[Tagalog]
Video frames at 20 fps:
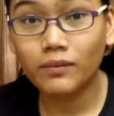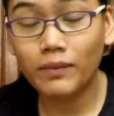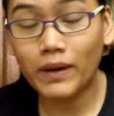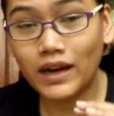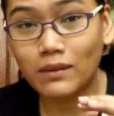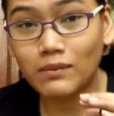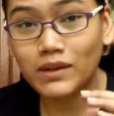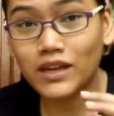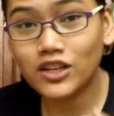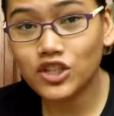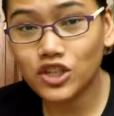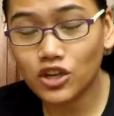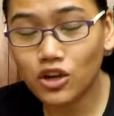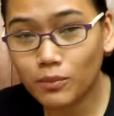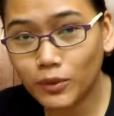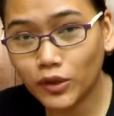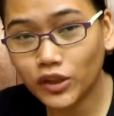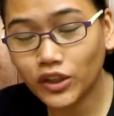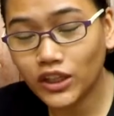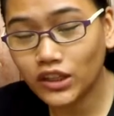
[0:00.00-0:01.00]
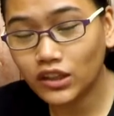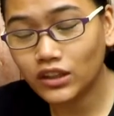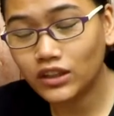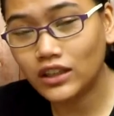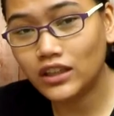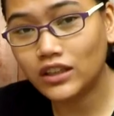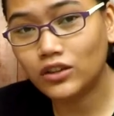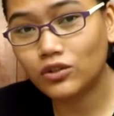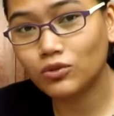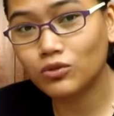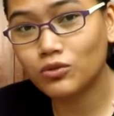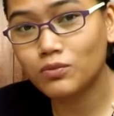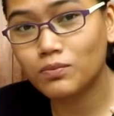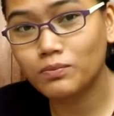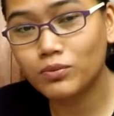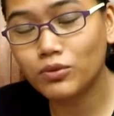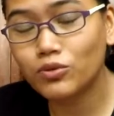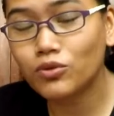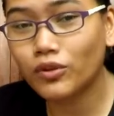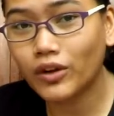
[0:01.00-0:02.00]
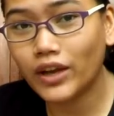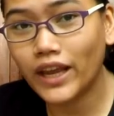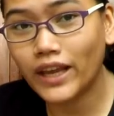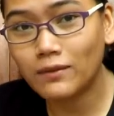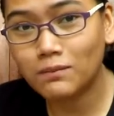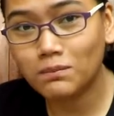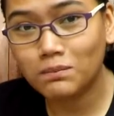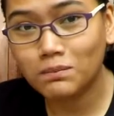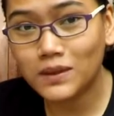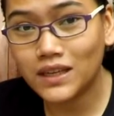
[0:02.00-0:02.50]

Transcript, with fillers: para bigyan siya ng opportunity to poop and